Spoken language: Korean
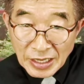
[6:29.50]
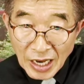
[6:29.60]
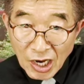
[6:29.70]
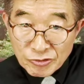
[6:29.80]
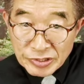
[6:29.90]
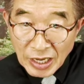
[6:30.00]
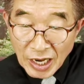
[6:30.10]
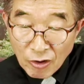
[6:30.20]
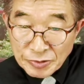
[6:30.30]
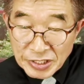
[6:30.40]

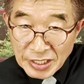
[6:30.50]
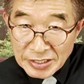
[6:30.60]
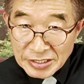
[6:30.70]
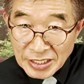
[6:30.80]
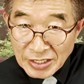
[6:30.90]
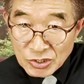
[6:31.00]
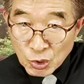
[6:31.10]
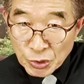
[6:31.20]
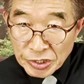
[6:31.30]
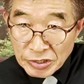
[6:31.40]
9시간 이상
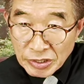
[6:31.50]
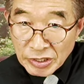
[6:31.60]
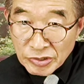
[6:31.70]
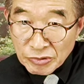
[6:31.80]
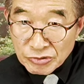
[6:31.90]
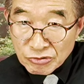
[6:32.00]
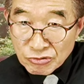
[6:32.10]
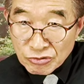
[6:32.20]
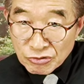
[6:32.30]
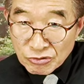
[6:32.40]
소요되는 어려운
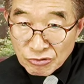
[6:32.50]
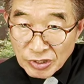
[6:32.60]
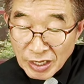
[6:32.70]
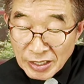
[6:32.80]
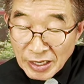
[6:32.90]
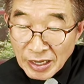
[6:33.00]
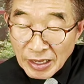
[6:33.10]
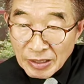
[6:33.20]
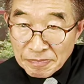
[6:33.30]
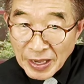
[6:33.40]
수술 수가가
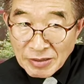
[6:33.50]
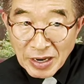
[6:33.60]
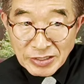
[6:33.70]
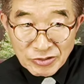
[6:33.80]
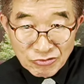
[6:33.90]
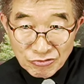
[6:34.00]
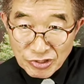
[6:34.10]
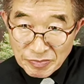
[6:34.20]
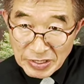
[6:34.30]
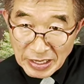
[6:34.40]
100만 원
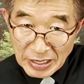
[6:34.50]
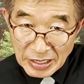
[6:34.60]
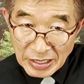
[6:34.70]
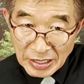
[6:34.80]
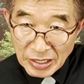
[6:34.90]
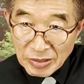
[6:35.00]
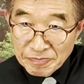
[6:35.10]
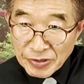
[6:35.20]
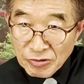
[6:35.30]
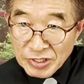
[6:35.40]
수준입니다.
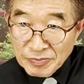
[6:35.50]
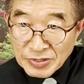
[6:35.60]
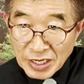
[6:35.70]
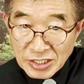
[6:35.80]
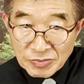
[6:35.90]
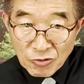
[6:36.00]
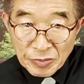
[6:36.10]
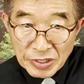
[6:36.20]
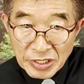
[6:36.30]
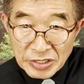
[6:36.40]
병원 입장에서
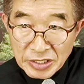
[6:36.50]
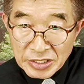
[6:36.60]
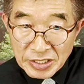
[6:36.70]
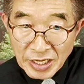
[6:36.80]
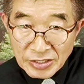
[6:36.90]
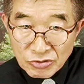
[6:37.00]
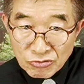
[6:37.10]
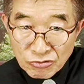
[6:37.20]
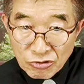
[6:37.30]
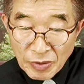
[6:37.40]
보면 8시간
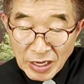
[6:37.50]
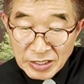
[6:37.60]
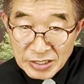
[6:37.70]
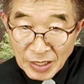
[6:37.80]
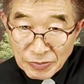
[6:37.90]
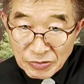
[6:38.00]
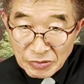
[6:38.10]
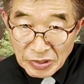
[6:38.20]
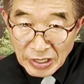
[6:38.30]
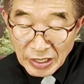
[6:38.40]
수술방을
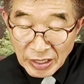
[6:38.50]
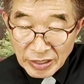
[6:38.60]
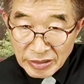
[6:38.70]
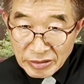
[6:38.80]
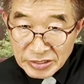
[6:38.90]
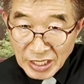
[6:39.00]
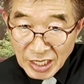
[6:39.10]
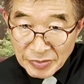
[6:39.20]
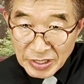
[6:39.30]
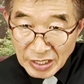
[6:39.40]
잡고 여러
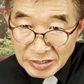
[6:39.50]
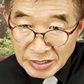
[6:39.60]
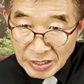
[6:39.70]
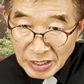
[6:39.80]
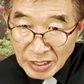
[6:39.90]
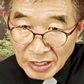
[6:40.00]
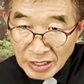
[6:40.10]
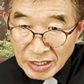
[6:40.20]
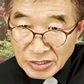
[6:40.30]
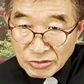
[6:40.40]
사람이 일하는데
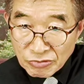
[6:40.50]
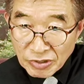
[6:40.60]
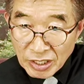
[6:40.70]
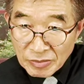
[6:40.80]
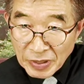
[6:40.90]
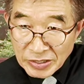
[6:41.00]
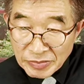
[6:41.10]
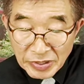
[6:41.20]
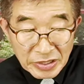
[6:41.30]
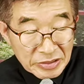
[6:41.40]
이런 수가를
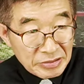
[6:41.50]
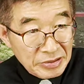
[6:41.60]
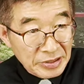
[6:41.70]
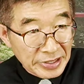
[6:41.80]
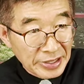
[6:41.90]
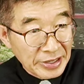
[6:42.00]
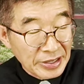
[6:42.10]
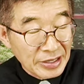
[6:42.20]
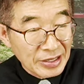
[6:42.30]
받으면 예,